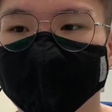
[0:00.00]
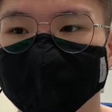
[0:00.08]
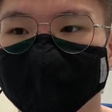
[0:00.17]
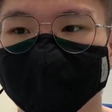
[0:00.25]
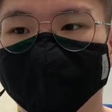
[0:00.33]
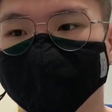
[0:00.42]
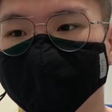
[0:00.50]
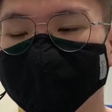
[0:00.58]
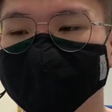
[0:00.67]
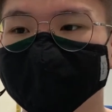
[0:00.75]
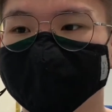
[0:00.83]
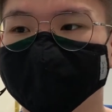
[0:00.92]
三口
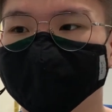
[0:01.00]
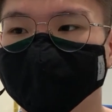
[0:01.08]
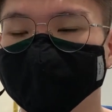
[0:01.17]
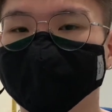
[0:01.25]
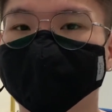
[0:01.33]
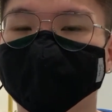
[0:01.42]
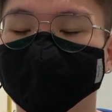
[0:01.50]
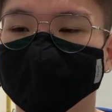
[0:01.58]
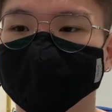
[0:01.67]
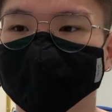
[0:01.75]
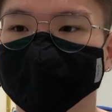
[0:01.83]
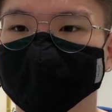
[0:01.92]
茜、伊藤龙、
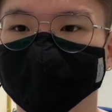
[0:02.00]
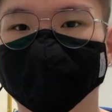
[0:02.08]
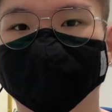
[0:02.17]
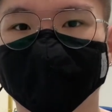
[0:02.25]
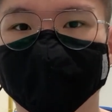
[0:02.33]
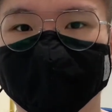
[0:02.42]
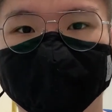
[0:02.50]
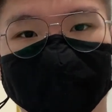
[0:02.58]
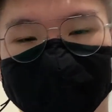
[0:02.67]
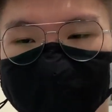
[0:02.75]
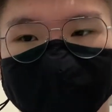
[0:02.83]
陈宇飞这些